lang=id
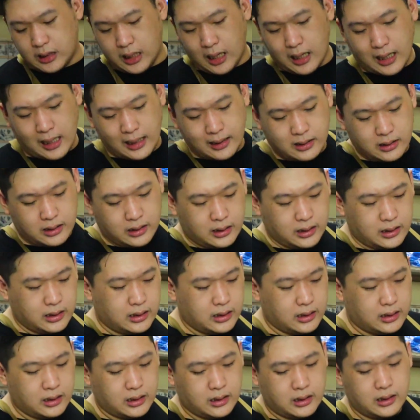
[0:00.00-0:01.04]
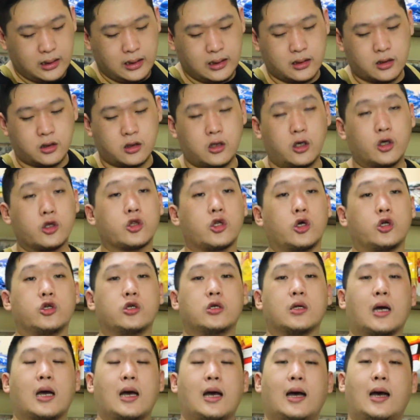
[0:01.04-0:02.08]
Silahkan
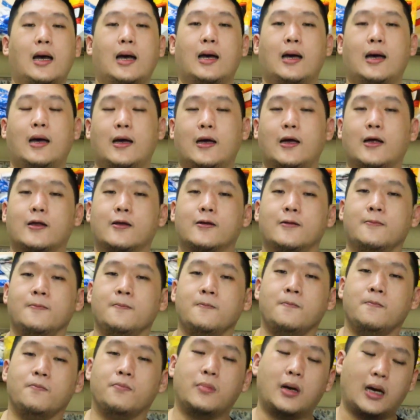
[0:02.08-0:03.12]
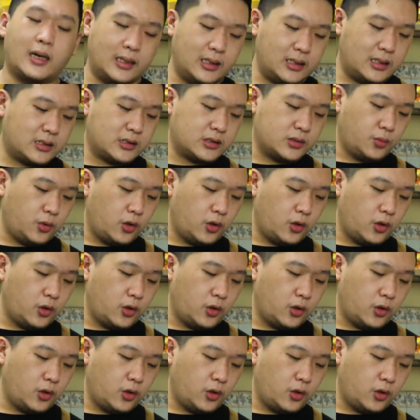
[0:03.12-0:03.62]
ditonton dengan baik.